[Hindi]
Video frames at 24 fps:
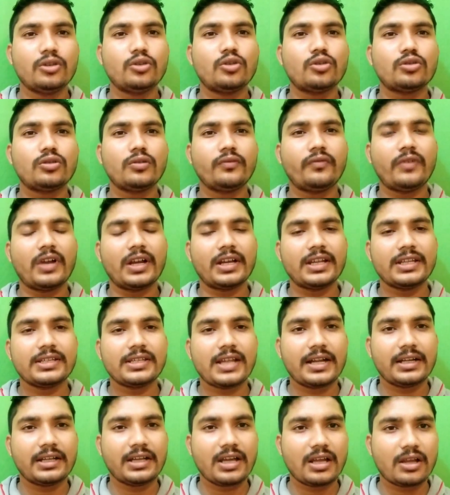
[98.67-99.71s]
दोस्तों
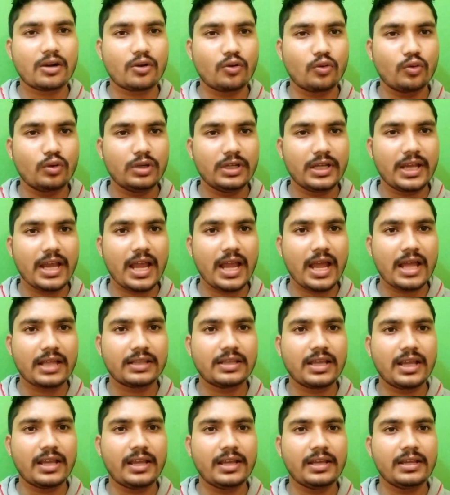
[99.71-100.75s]
फंगीसाइड का रोल यह
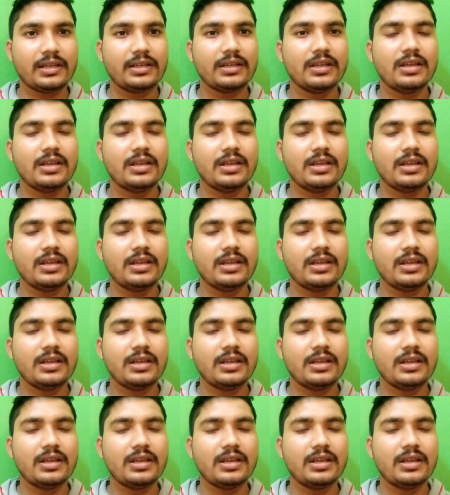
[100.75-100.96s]
आता है